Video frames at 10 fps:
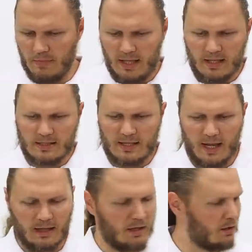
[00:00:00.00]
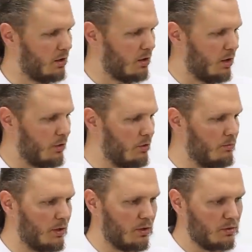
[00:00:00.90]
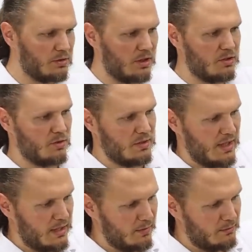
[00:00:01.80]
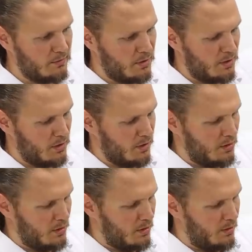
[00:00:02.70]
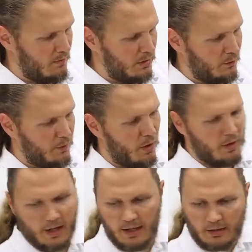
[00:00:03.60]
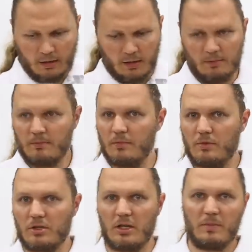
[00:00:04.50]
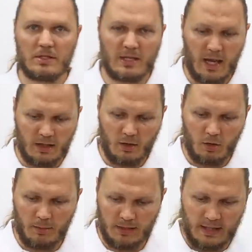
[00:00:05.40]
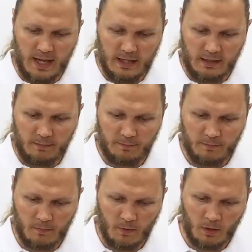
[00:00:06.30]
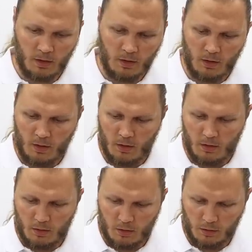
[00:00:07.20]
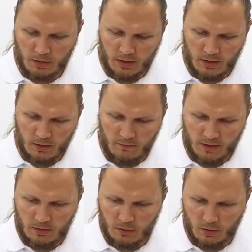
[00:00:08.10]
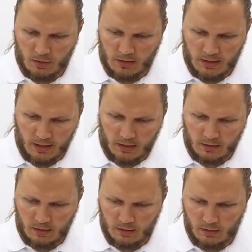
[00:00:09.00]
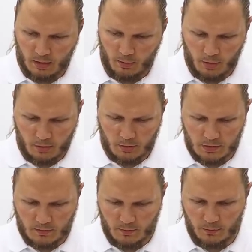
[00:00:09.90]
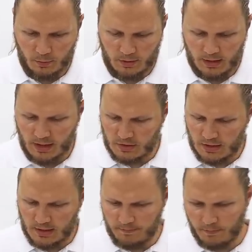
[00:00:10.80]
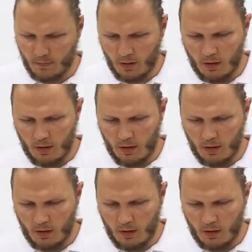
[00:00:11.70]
mir gibt es eigentlich da gar nicht mehr groß dazu zu sagen. Wenn ihr Fragen habt, schreibt es gerne in die Kommentare rein. Oder äh, wendet euch direkt an Markus vom Fotokästchen.